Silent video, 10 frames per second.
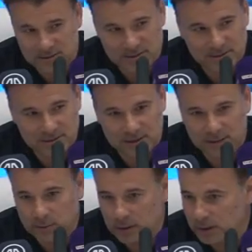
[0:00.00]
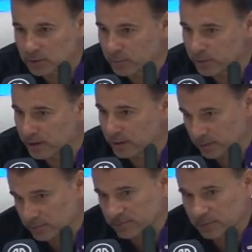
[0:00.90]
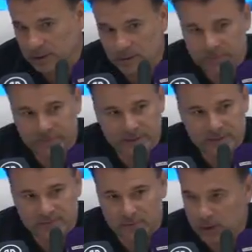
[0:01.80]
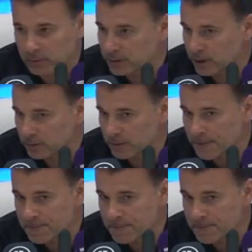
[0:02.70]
uh, and we need to play for our fans, for our town.